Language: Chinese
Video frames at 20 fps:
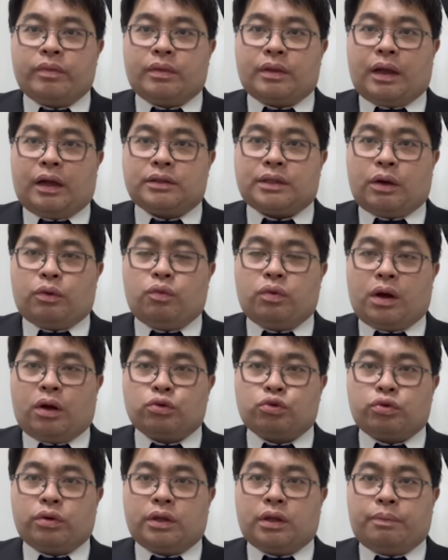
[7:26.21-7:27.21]
那在诬
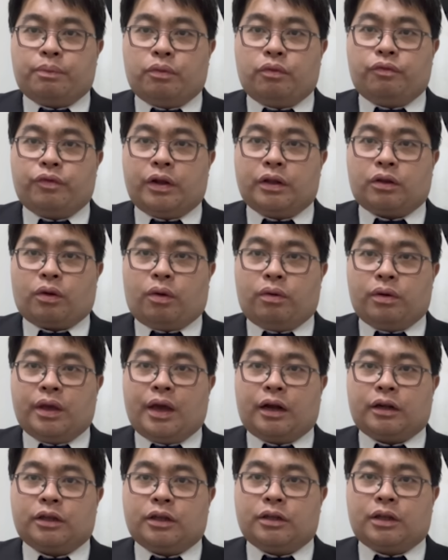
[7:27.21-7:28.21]
告罪的部分，同
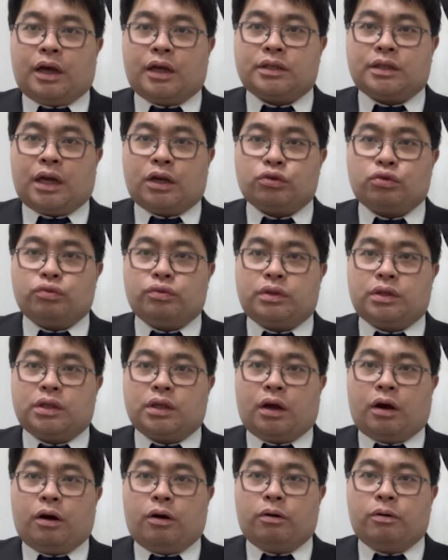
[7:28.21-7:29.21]
样的，他上诉
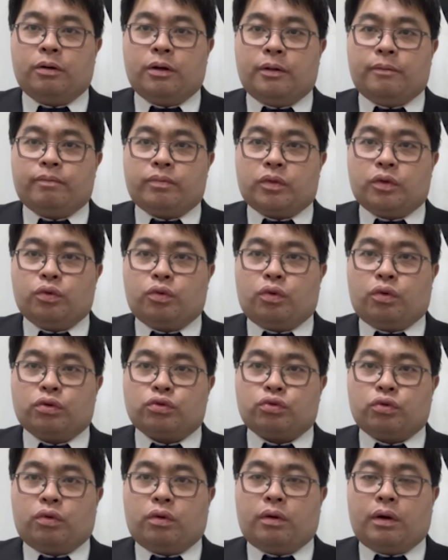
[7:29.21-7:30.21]
之后，如果
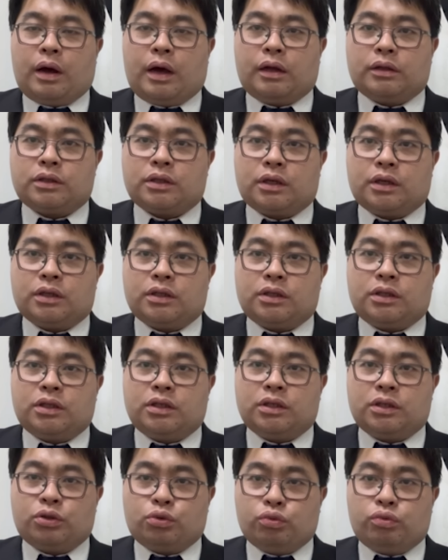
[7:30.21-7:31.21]
说啊，这个
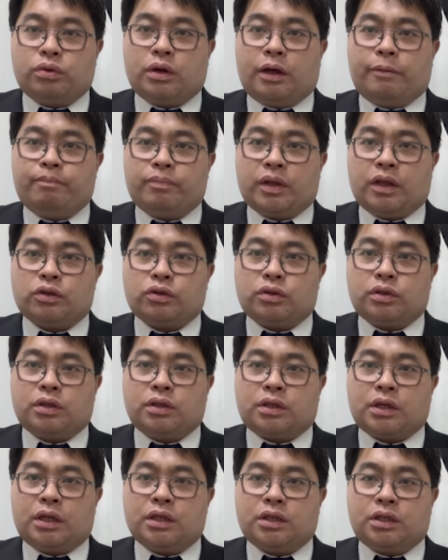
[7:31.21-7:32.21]
自诉人，也就
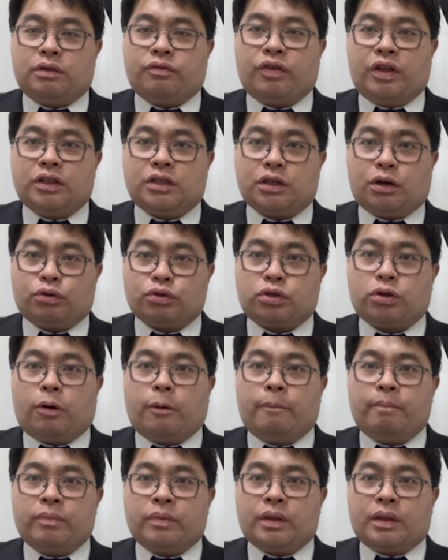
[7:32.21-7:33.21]
是陈时奋教
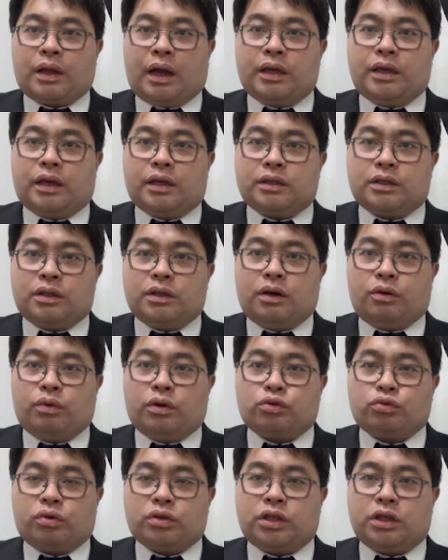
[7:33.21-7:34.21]
授，他也认
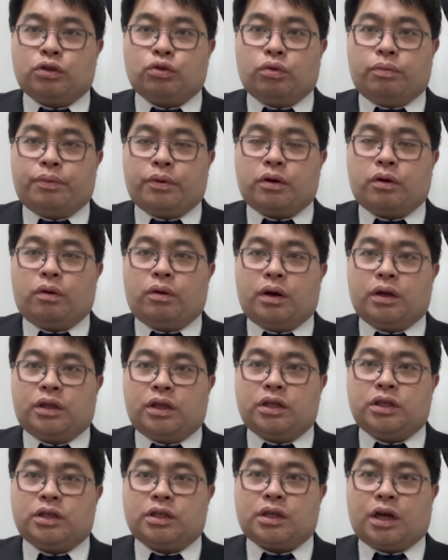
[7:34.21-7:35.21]
为说刑度不够而
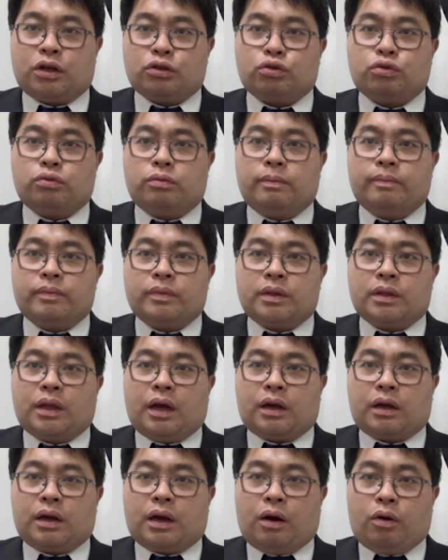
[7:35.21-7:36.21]
提起上诉，
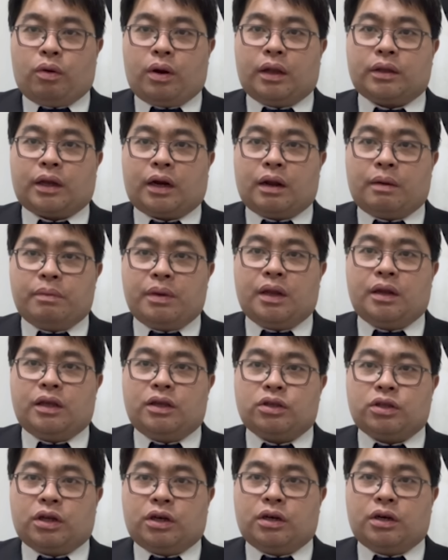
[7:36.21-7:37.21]
那高鸿安当然面
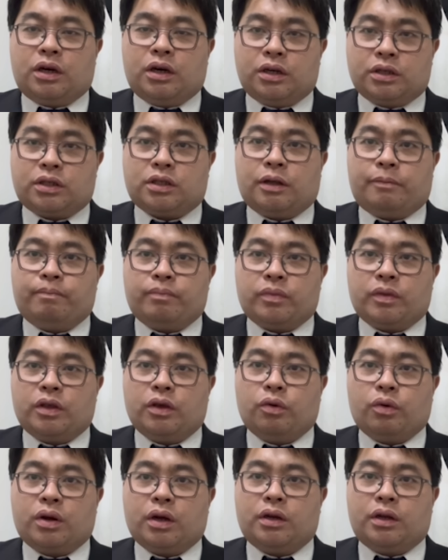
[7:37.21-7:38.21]
临的二审
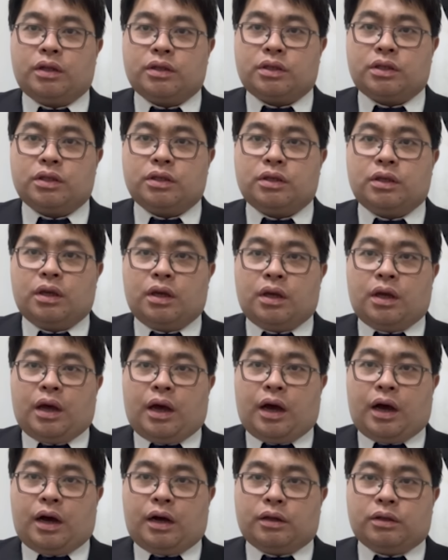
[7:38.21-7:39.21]
有可能是
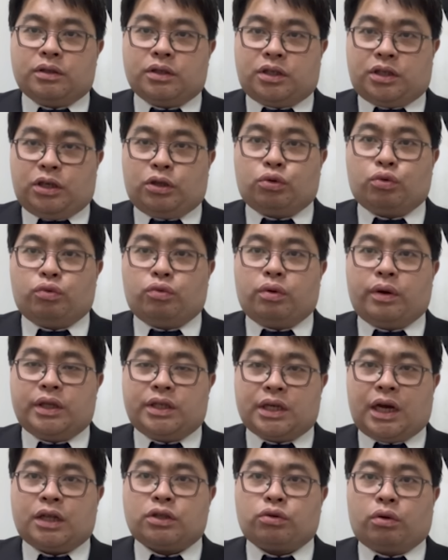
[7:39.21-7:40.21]
啊刑度会
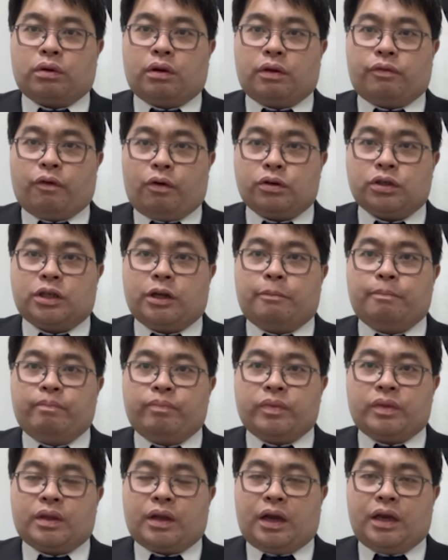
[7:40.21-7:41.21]
加重的风险。
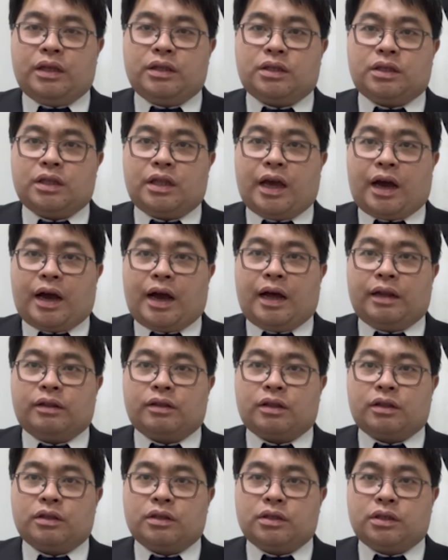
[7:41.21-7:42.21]
那因此，两岸
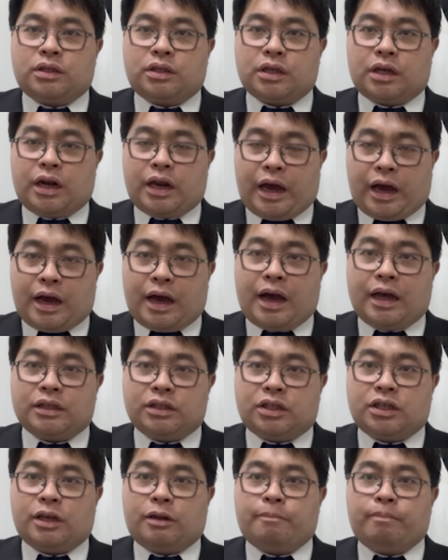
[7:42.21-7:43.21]
这个两个
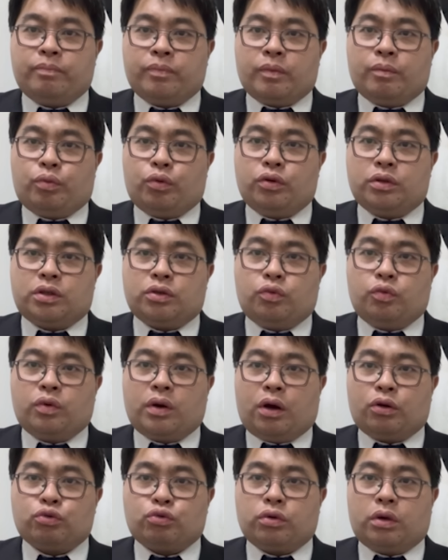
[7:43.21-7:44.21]
案件，不论是诬
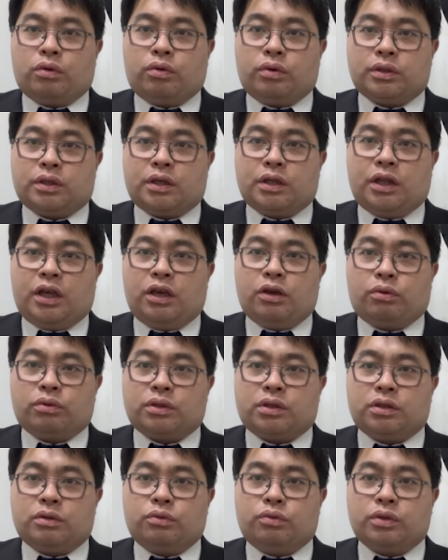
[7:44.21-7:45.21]
告罪或者是利用
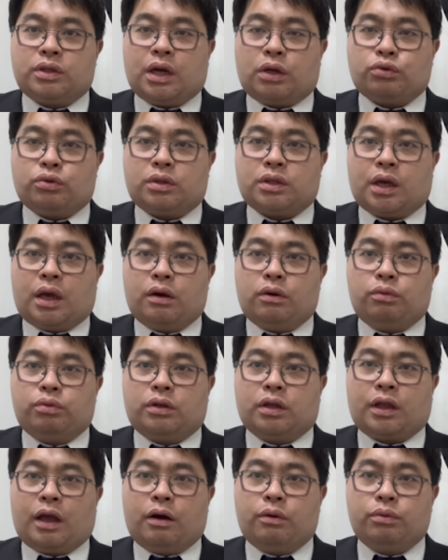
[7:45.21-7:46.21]
职务榨取财物
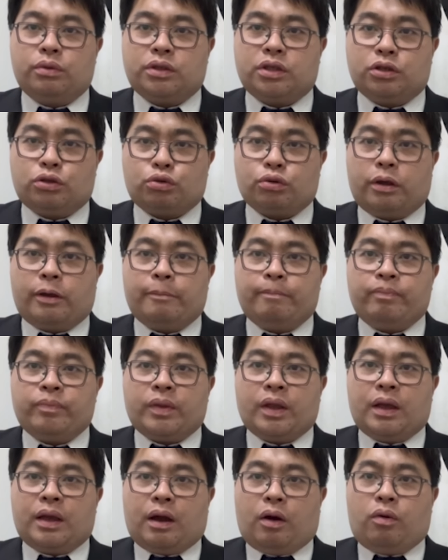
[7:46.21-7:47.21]
的贪污之罪，
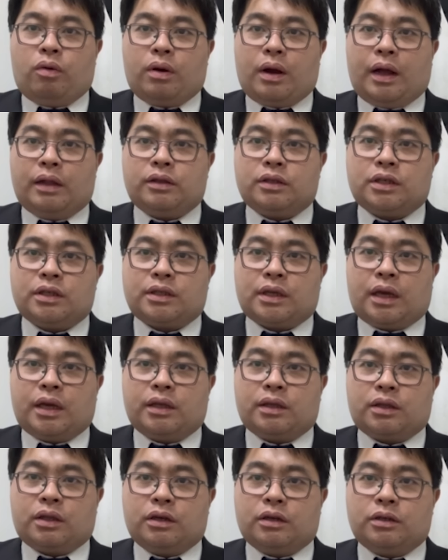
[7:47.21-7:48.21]
高鸿安现
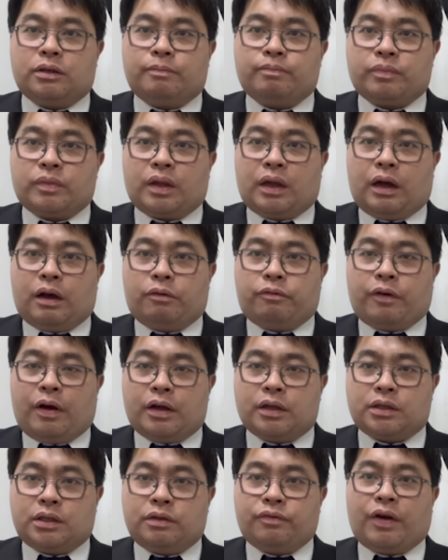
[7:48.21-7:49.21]
在的啊法
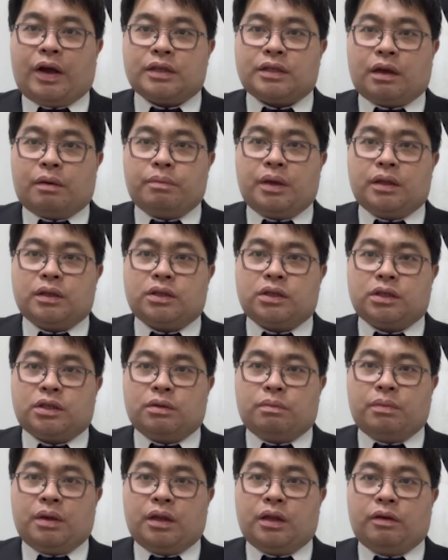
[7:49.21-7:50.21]
司法上面其
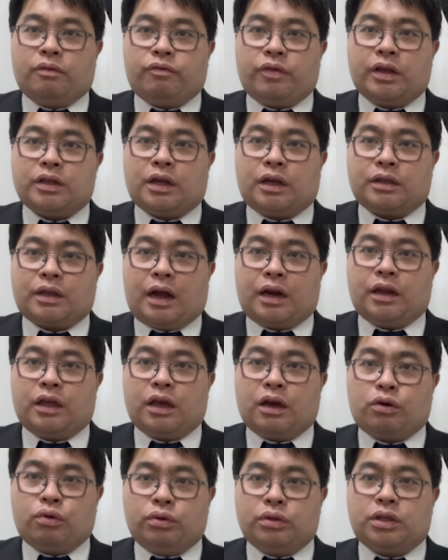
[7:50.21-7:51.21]
实面临非常大的
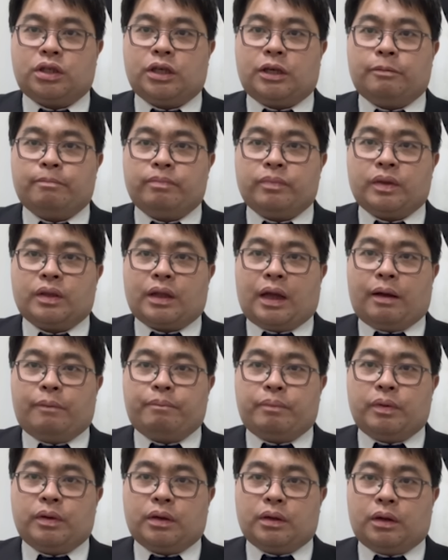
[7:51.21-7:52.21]
一个困境。
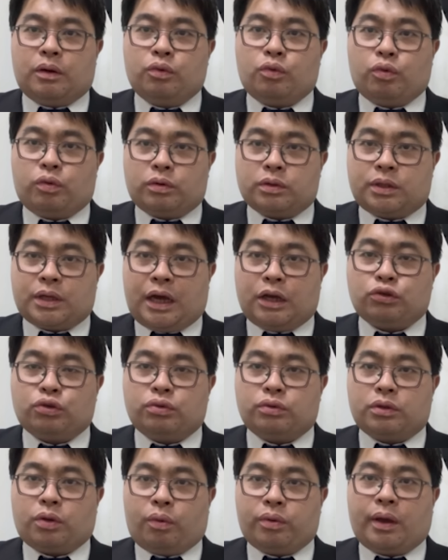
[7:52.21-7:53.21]
他如果采
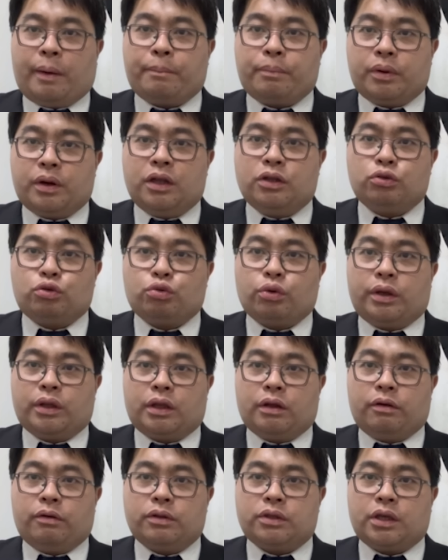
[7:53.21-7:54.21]
取同样不认罪
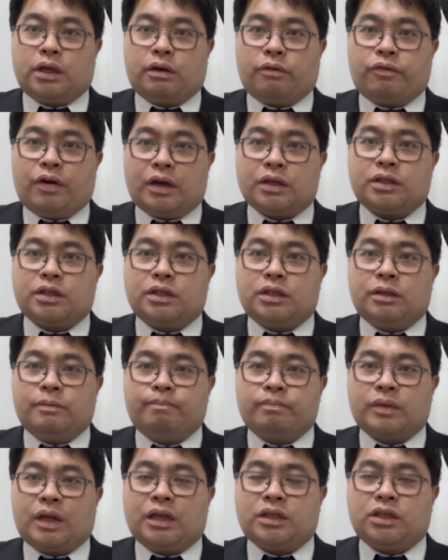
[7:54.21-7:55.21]
的这个方式
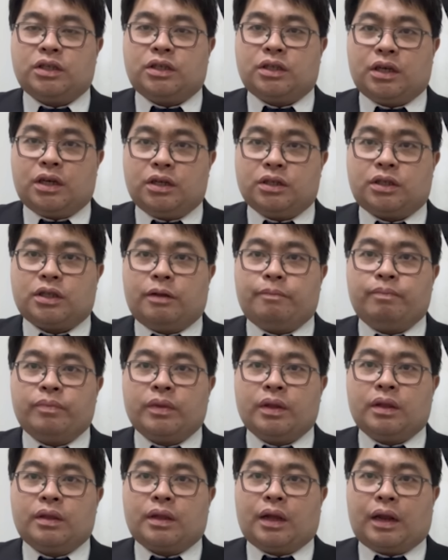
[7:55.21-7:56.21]
来进行二审。
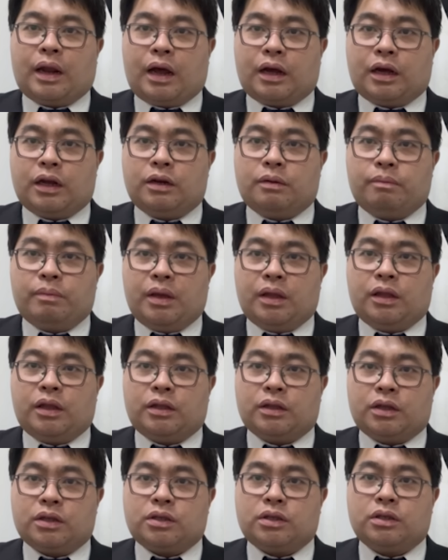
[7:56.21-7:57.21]
那他可能面
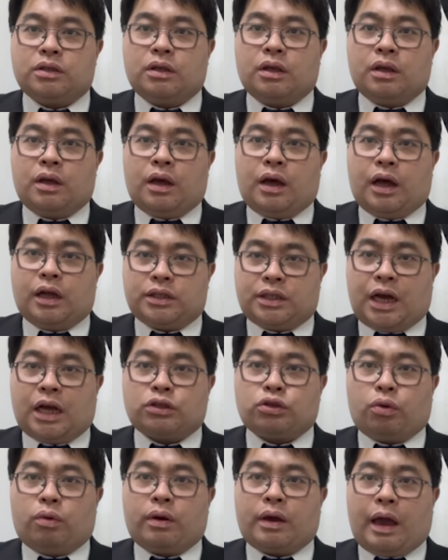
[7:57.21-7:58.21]
临的是啊加
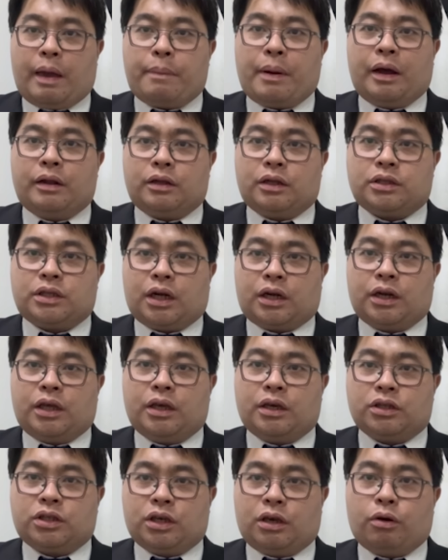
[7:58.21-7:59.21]
重改判的这样的
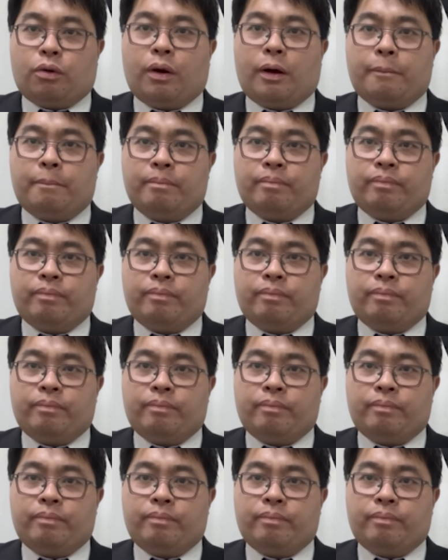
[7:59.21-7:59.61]
一个情况。